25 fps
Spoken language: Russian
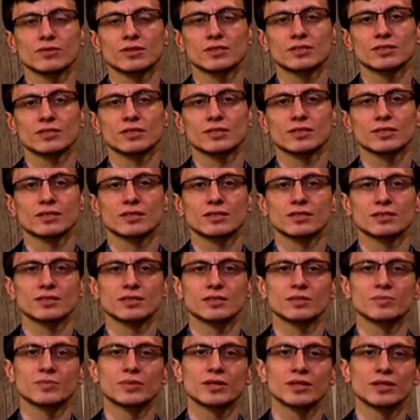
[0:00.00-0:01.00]
вас э, с
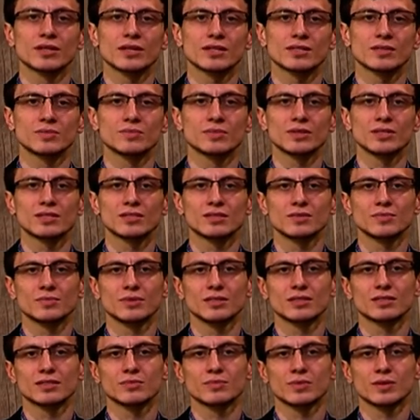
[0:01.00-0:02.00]
этим прекрасным месяцем,
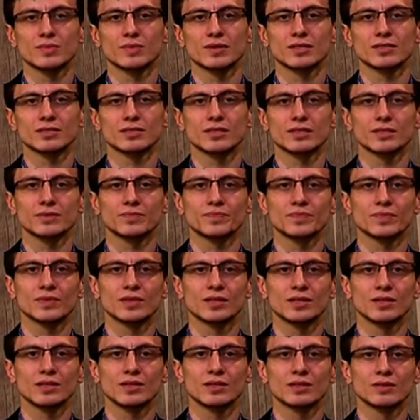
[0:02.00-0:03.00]
месяцем Рамазан.
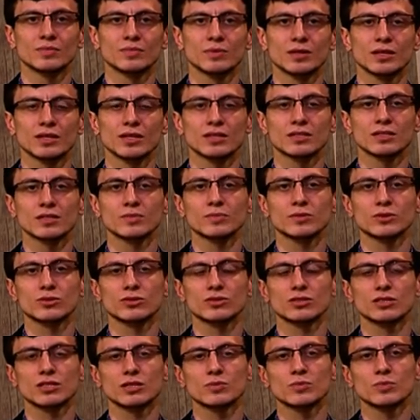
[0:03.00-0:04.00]
И продолжаем
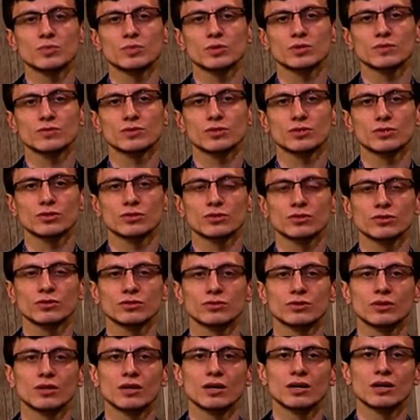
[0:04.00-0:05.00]
нашу тему,
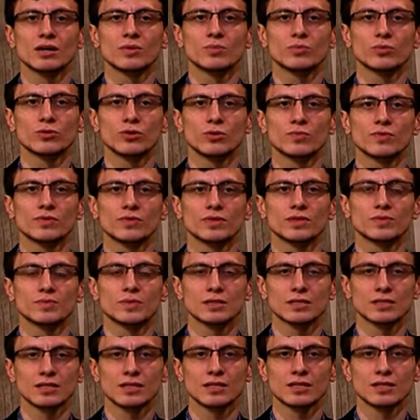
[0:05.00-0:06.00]
посвященную проповеди
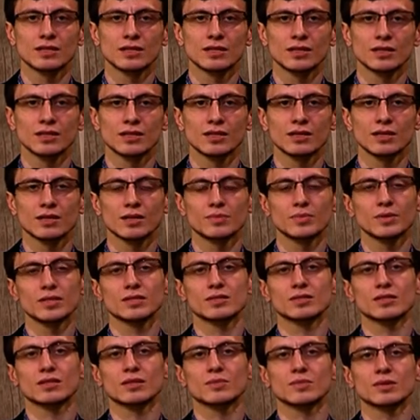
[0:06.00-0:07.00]
посланника Аллаха о
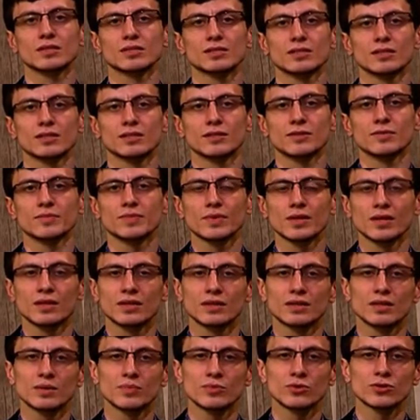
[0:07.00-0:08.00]
месяце Рамазан.
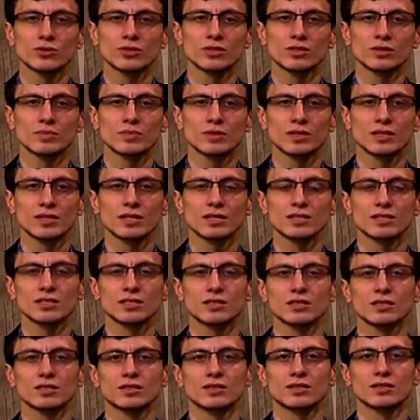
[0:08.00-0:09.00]
На прошлых
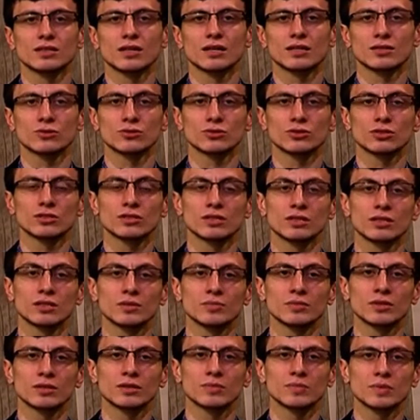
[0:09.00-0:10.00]
передачах, а то есть на,
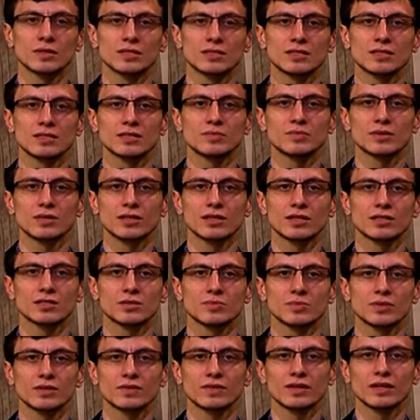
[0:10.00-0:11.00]
именно на последней передаче,
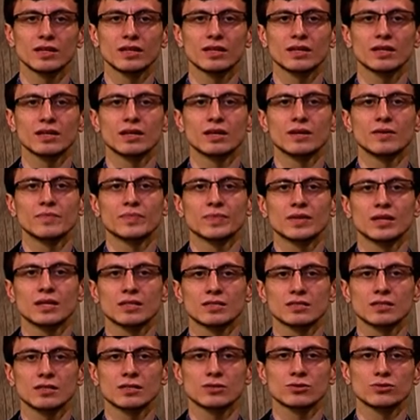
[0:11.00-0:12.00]
мы говорили о
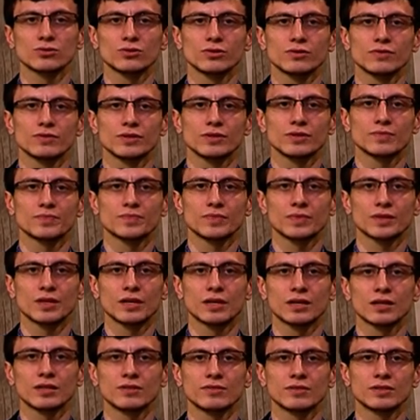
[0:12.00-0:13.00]
злословии, о
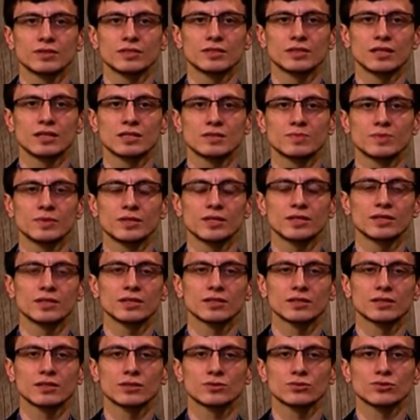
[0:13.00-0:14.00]
клевете, о
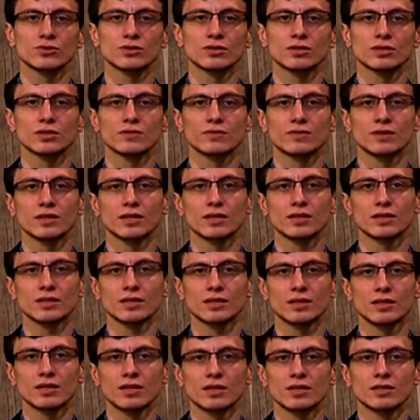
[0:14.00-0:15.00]
сплетнях, насколько это
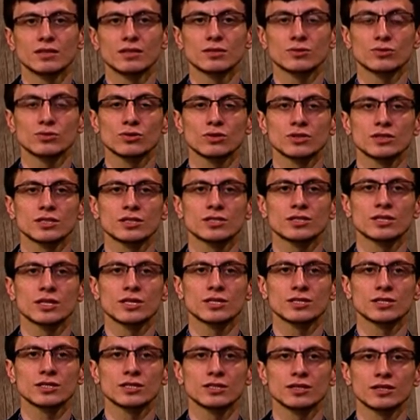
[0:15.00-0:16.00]
вредно, насколько это
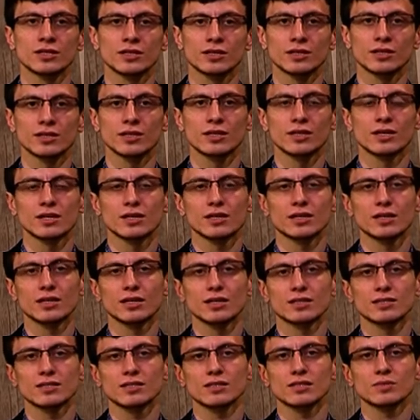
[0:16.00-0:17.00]
тяжкий грех. И
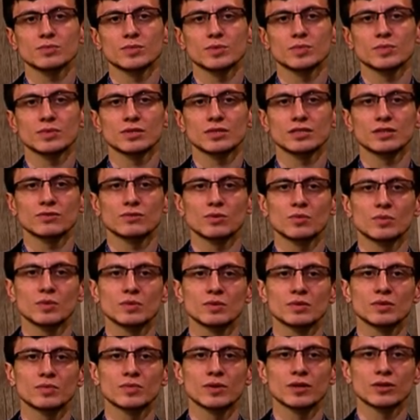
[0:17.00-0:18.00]
хотелось бы именно с того
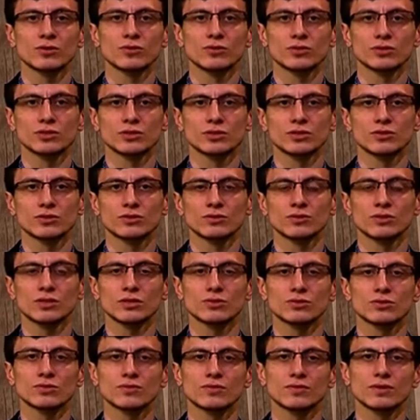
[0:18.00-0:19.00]
момента продолжить. У
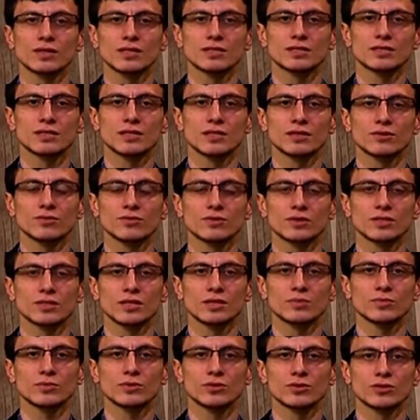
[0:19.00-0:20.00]
нас снова в гостях
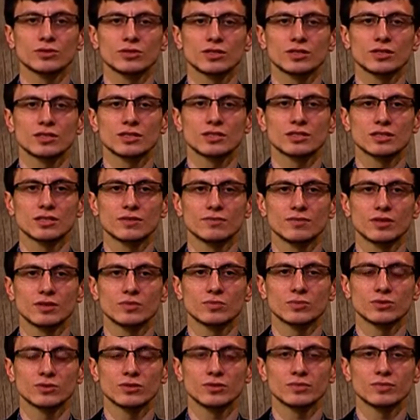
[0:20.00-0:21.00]
уважаемый худжат Алислам
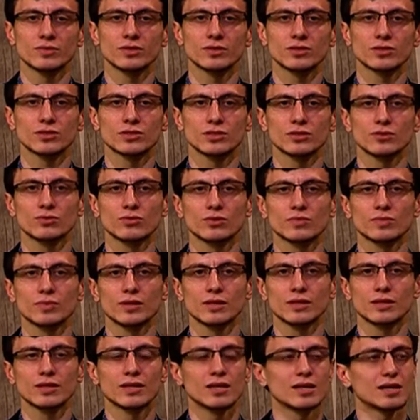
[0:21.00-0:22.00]
Аль-Муслимин Шейх
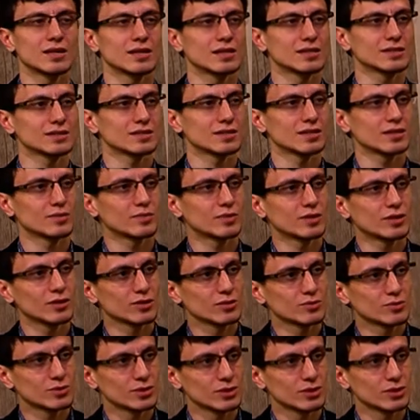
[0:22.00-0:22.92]
Курбан. Ассаламу алейкум,